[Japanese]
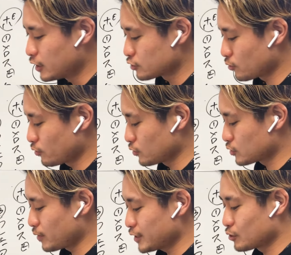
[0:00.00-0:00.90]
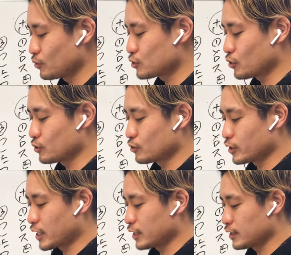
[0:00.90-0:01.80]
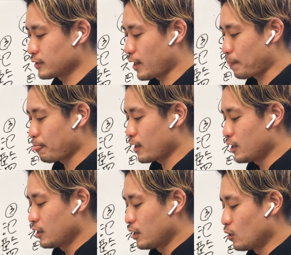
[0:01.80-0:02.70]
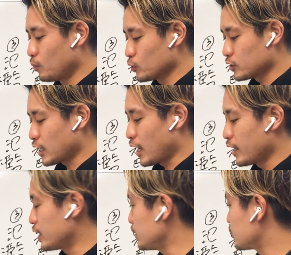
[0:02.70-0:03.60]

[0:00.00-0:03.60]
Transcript: その様子はその直後に書いてるね。思った、ひっ